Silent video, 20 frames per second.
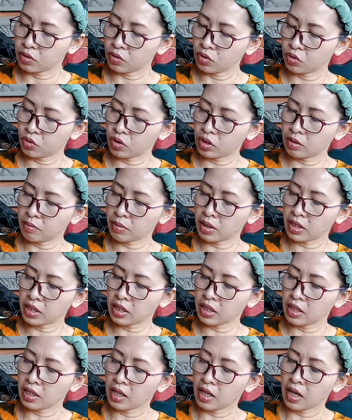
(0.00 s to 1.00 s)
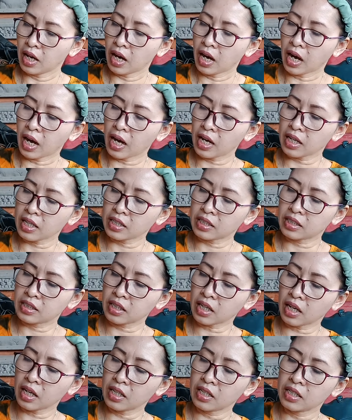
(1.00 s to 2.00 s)
75 ini
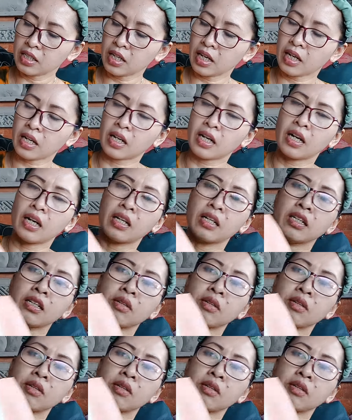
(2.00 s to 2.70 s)
Arcadia kak ini